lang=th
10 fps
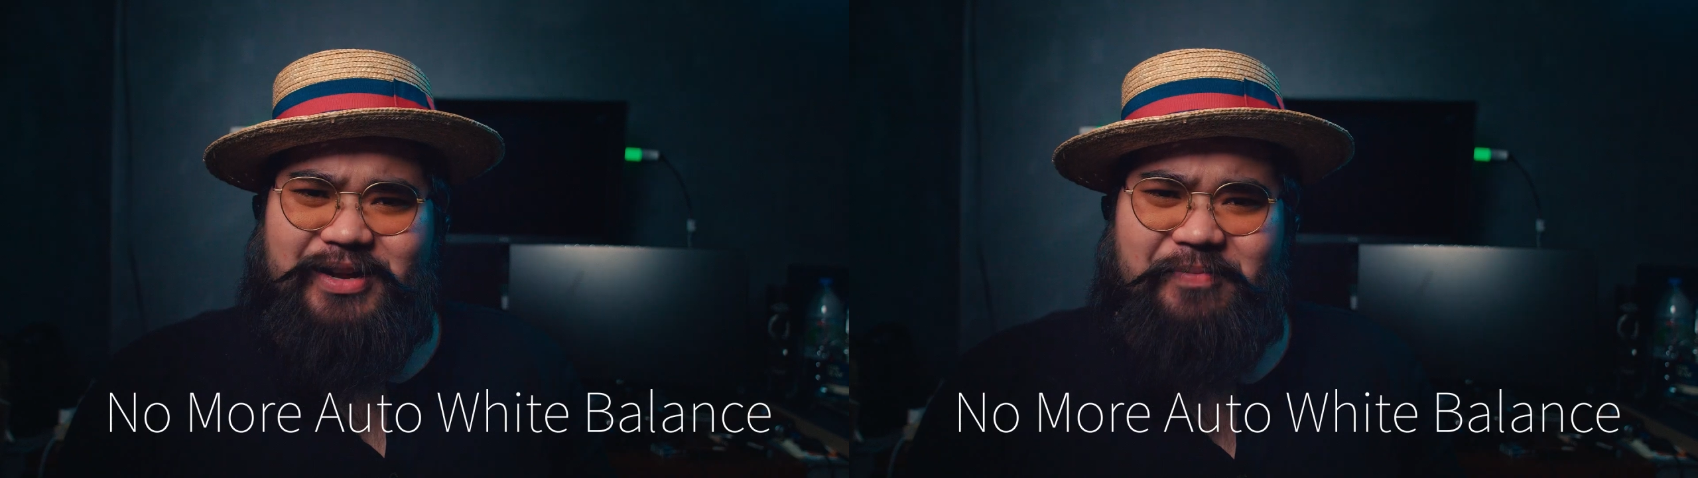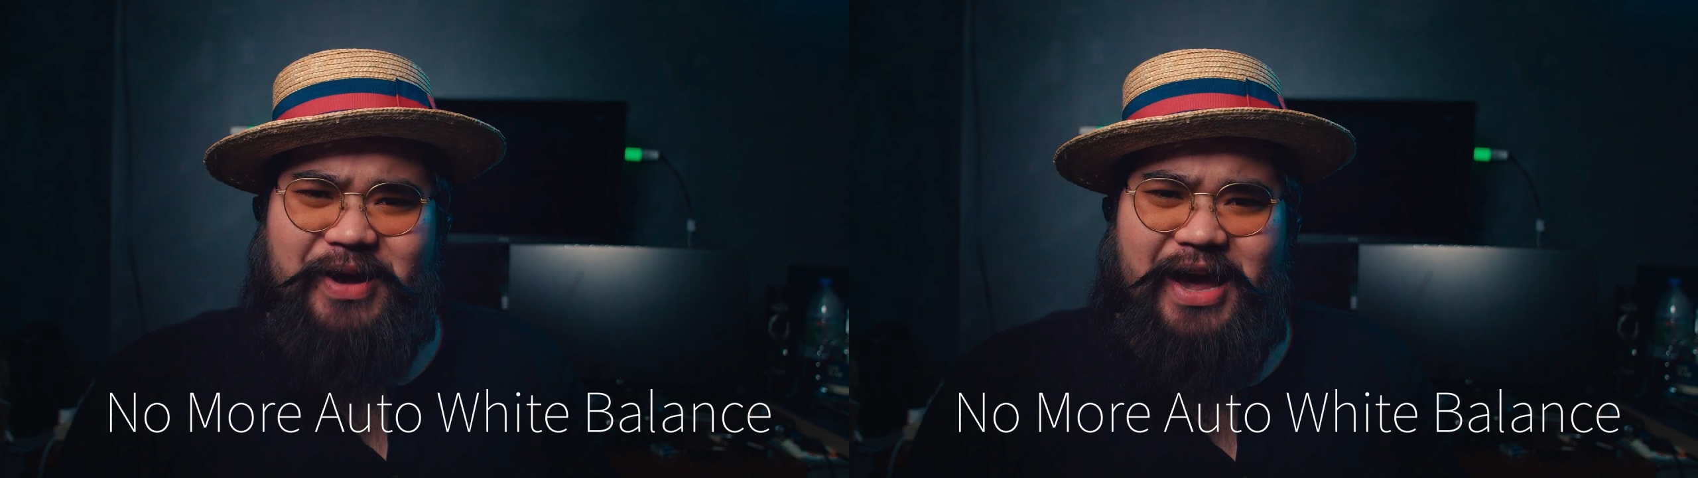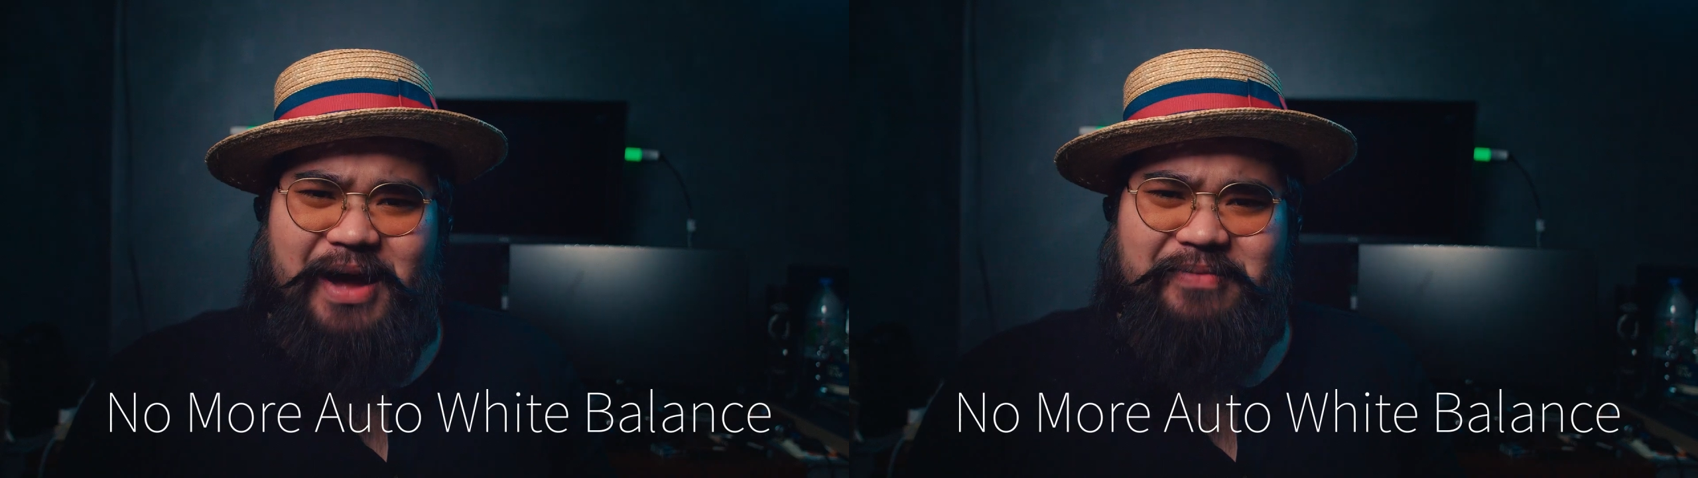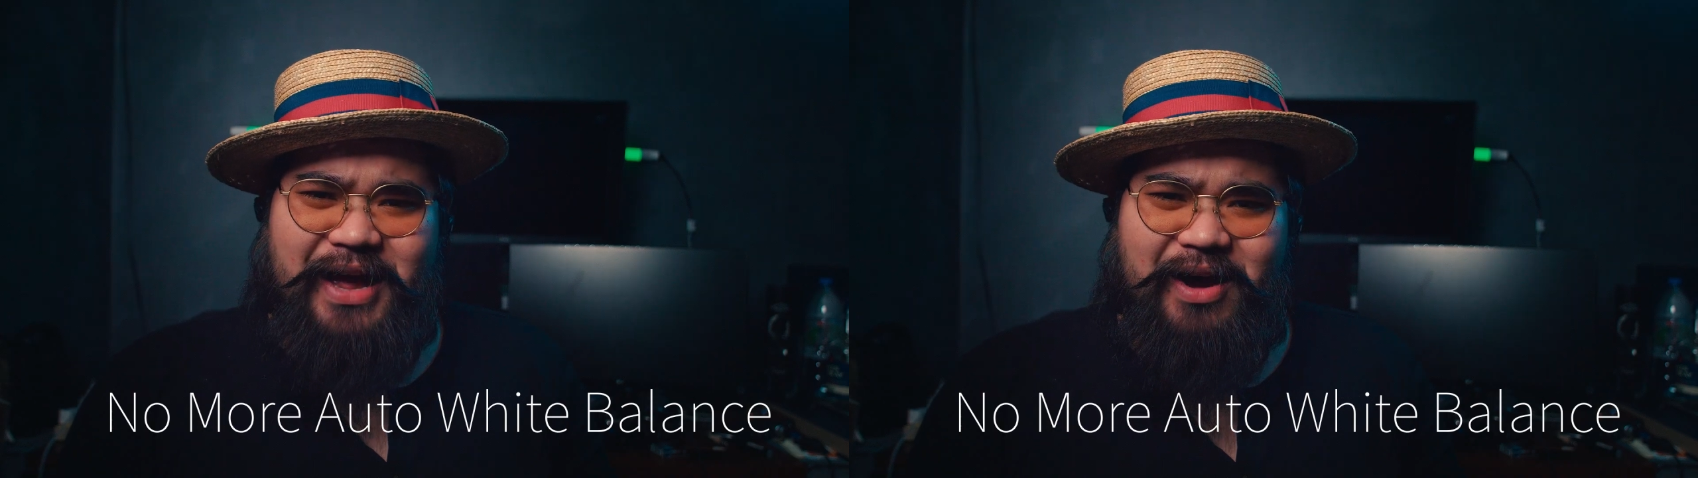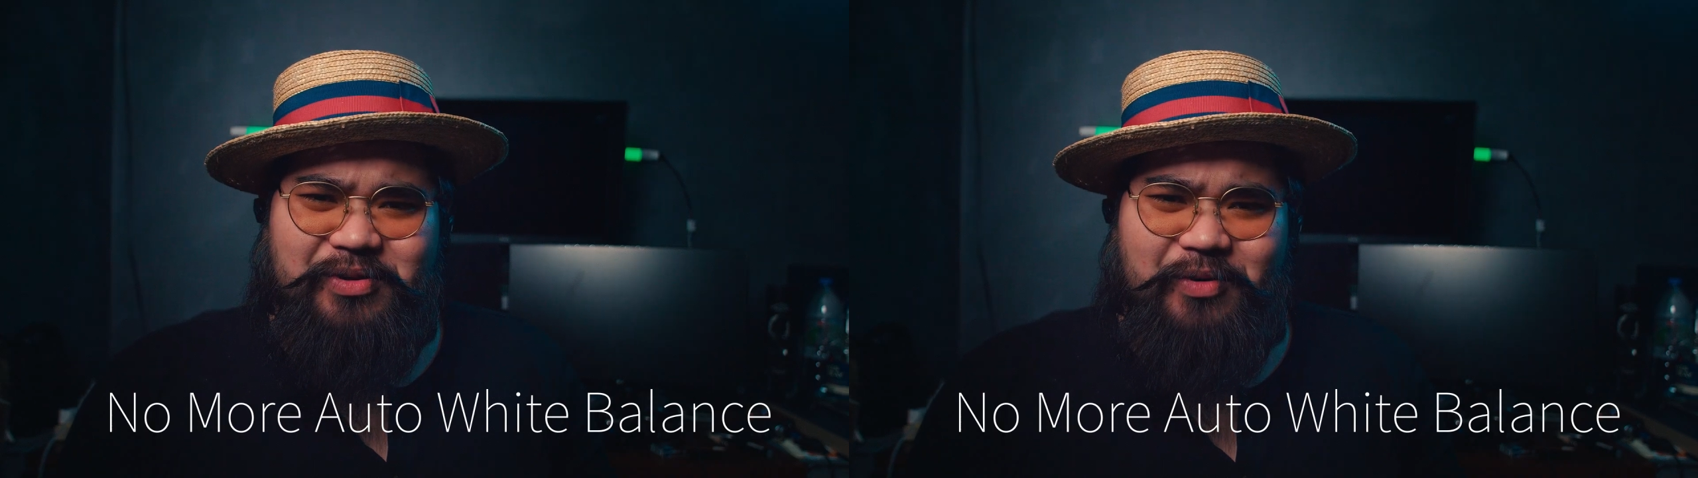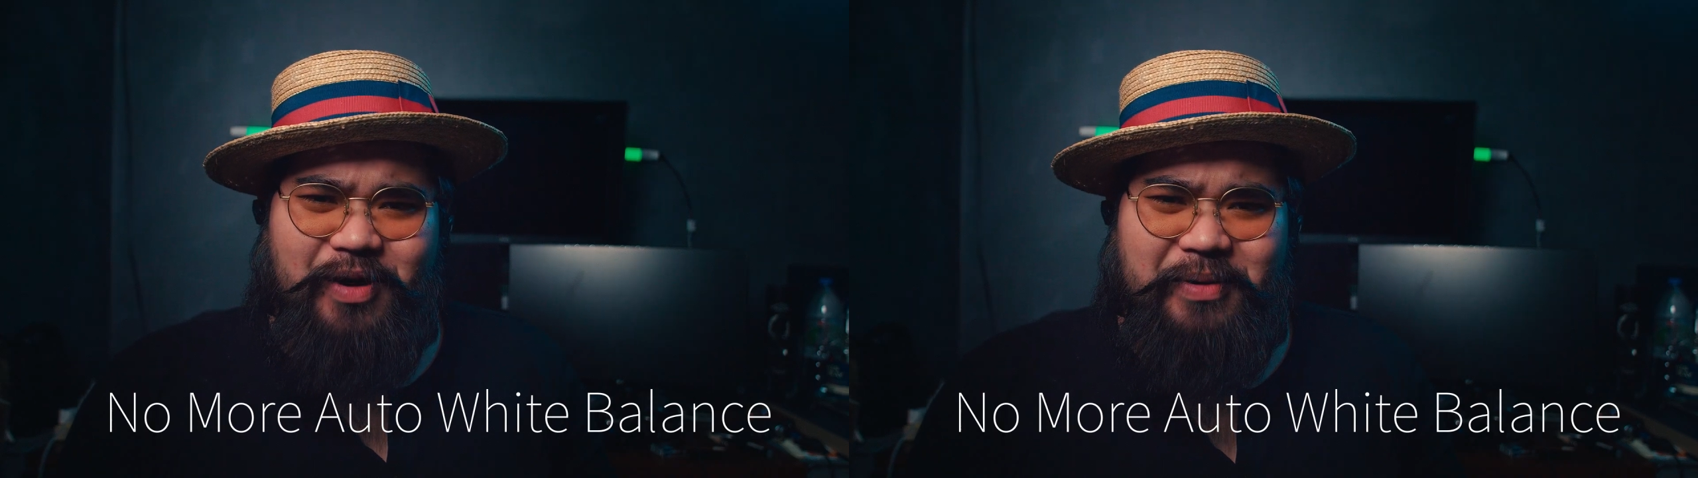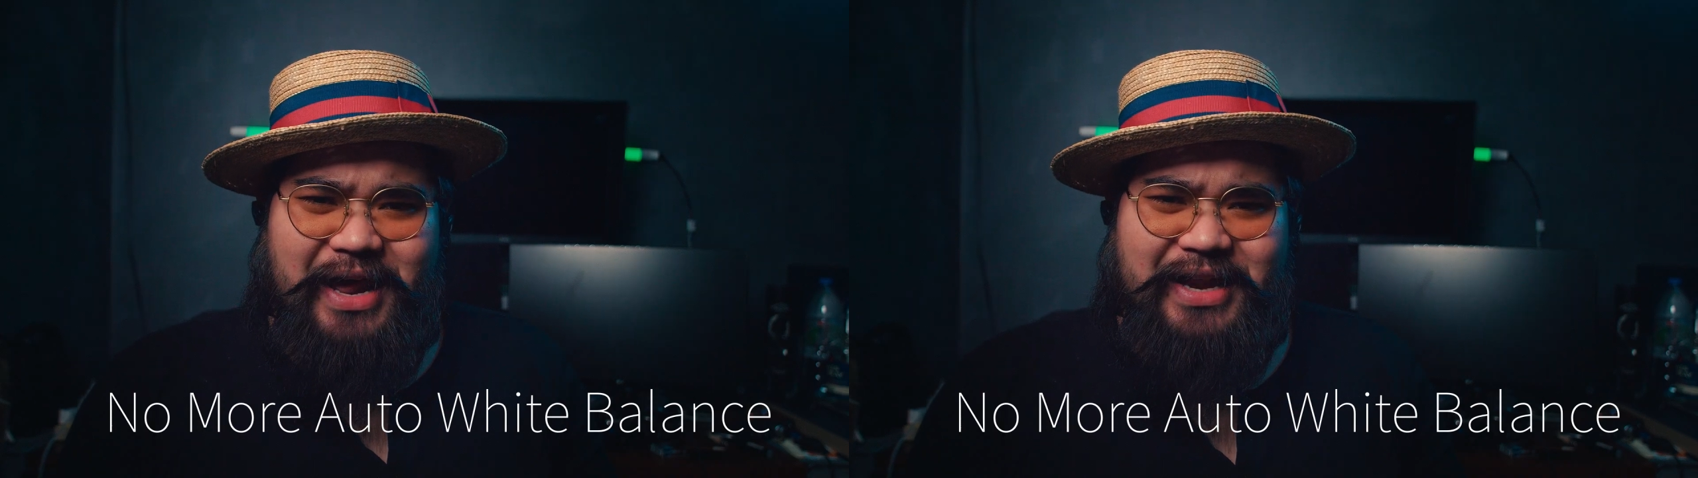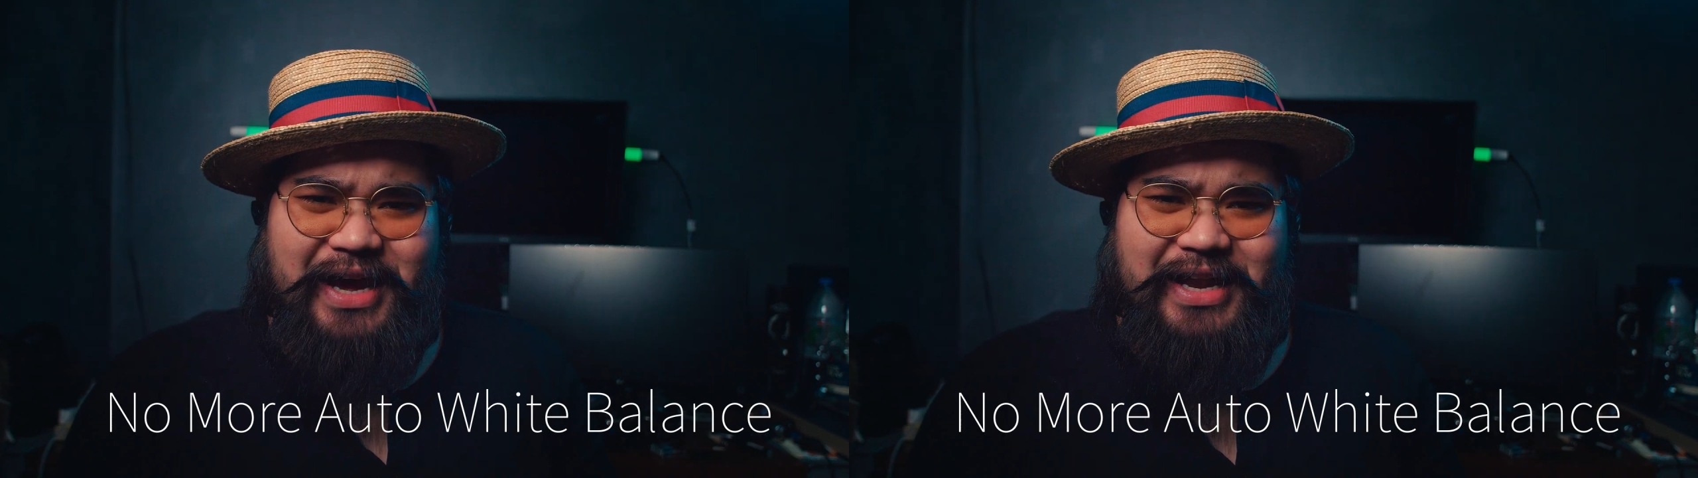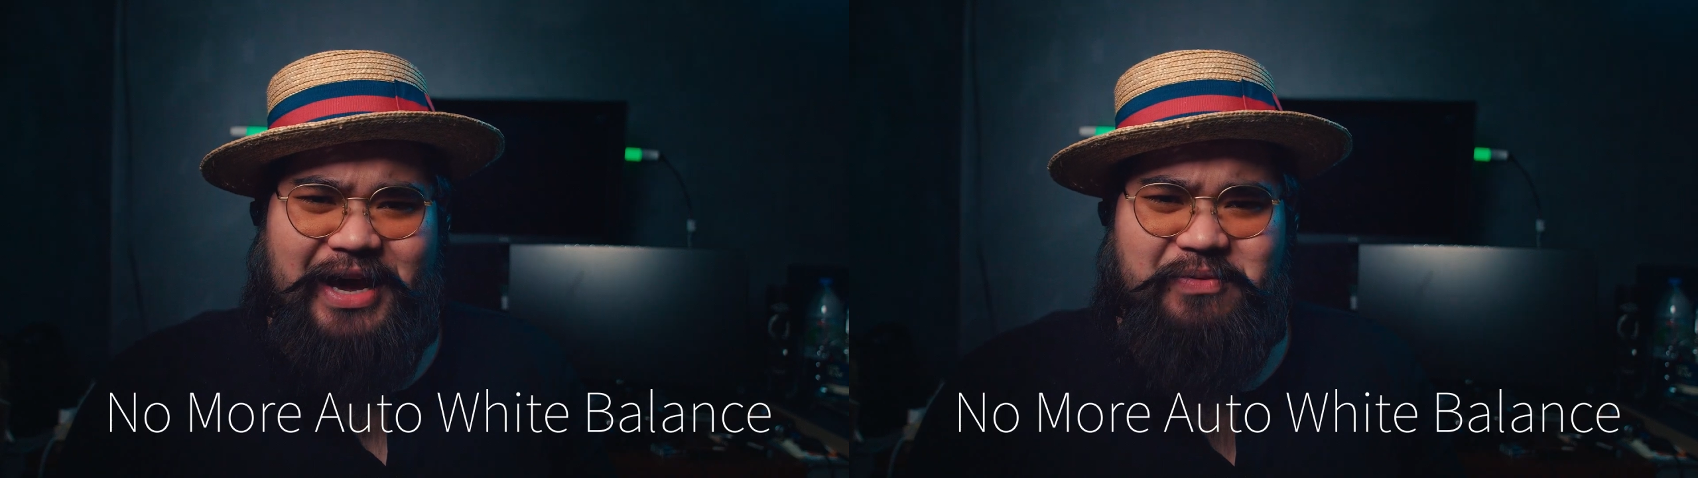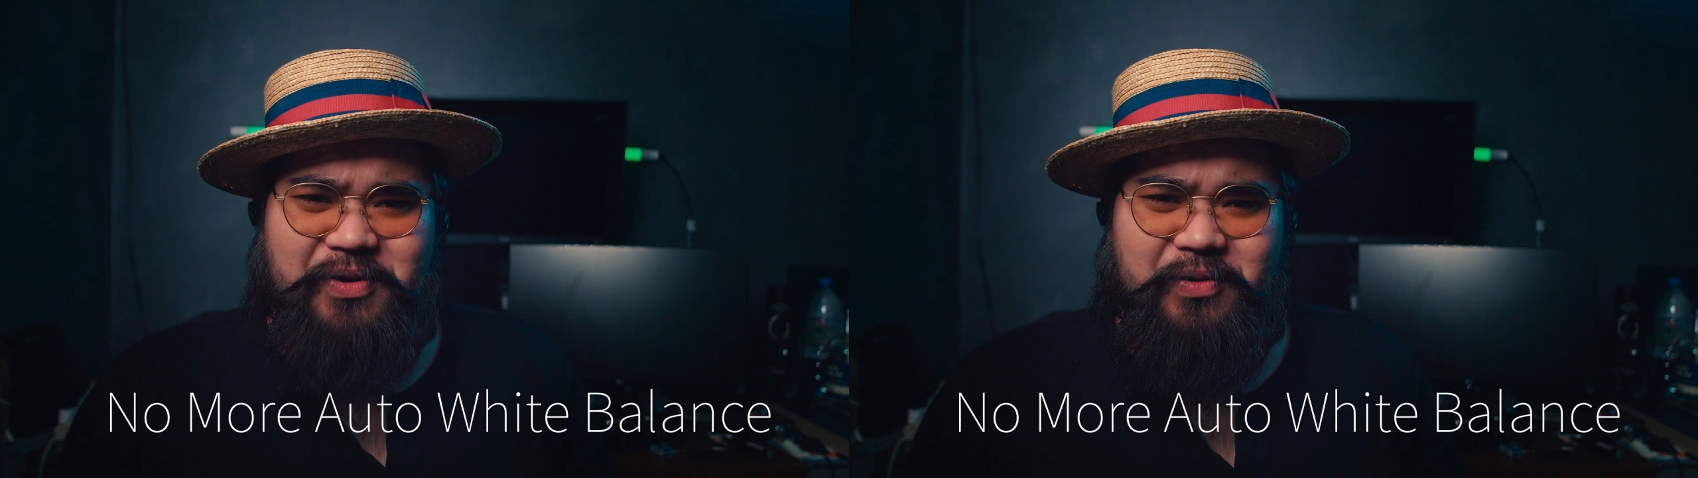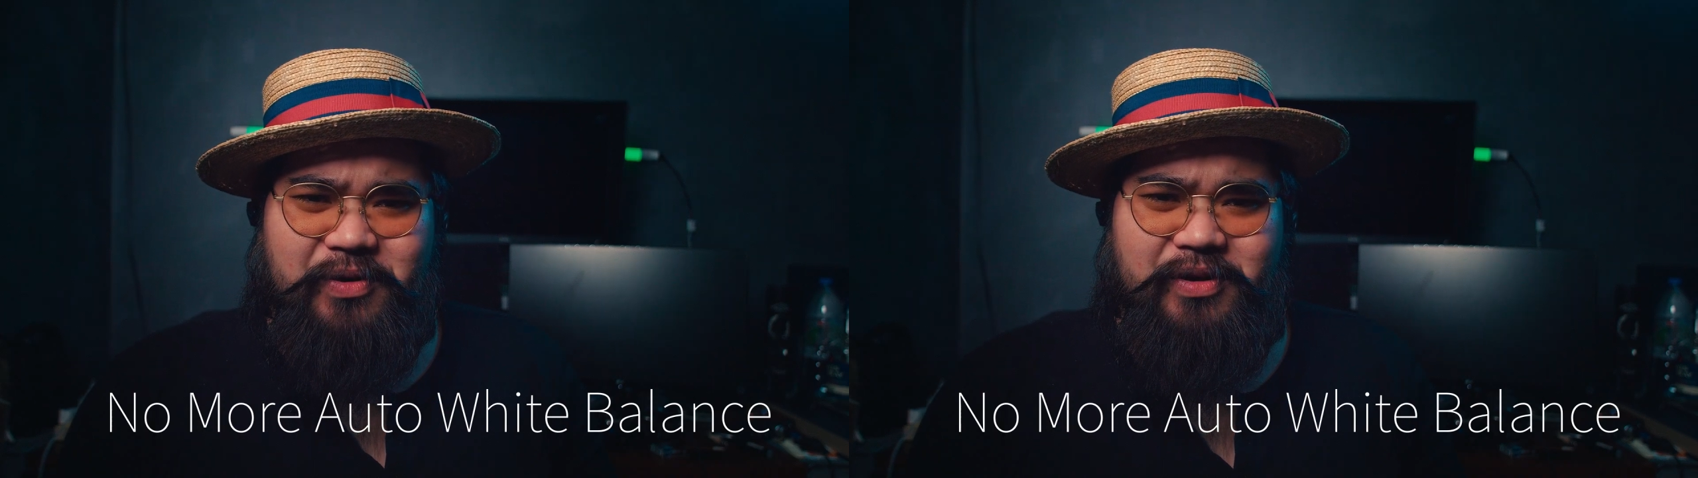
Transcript: ทำไมห้ามตั้งออโต้ไว้เวลาในการถ่ายวิดีโอ